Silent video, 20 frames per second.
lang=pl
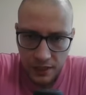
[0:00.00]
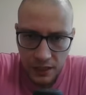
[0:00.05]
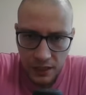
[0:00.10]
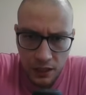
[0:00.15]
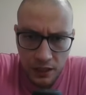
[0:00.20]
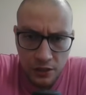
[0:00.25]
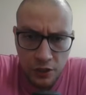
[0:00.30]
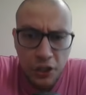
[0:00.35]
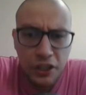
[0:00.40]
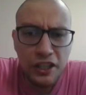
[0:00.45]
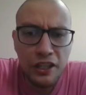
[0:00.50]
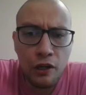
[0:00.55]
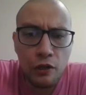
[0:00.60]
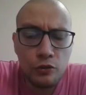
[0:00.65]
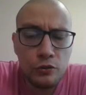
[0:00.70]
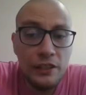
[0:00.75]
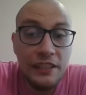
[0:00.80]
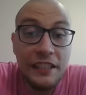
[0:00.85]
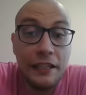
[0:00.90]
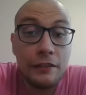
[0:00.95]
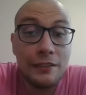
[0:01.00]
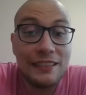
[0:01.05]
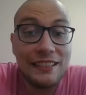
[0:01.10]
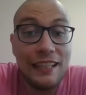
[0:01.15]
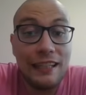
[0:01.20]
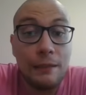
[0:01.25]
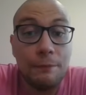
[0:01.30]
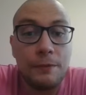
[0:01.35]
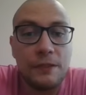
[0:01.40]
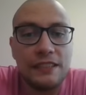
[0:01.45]
No i ogólnie
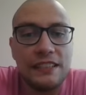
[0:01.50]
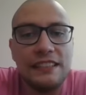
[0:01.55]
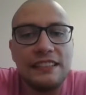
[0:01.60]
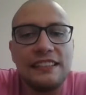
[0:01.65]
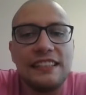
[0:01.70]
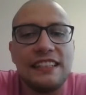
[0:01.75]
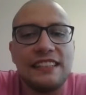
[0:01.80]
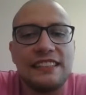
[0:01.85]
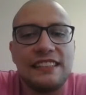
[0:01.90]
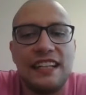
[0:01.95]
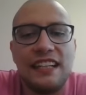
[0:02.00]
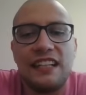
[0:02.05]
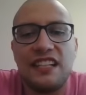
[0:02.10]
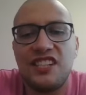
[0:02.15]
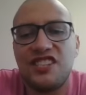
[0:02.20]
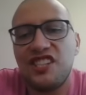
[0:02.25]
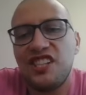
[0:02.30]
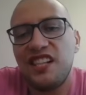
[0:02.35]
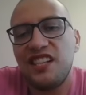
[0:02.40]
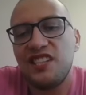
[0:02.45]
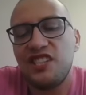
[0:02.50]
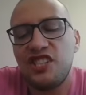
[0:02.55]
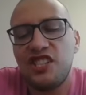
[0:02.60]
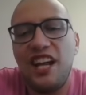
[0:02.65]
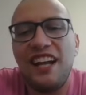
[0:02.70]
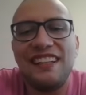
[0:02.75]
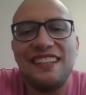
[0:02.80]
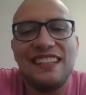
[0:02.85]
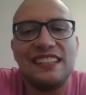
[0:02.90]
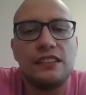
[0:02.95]
ocena pozycji jest taka, że
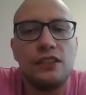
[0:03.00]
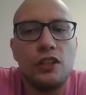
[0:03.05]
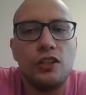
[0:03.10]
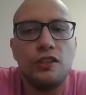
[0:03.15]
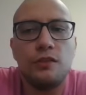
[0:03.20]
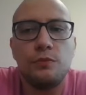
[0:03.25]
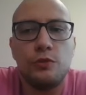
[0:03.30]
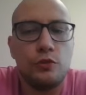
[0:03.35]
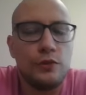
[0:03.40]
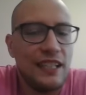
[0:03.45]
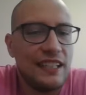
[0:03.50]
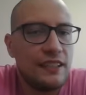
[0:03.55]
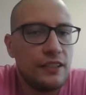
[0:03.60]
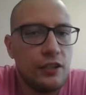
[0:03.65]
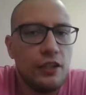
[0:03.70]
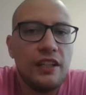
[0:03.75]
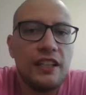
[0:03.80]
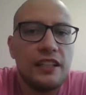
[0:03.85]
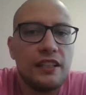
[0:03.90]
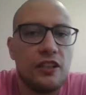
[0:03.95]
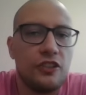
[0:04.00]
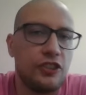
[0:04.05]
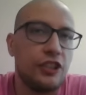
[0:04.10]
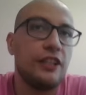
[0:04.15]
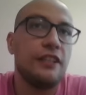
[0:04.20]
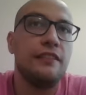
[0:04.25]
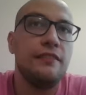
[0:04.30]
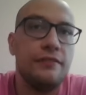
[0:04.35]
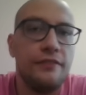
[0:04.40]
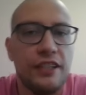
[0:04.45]
czarne stoją tutaj trochę
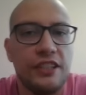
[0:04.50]
gorzej.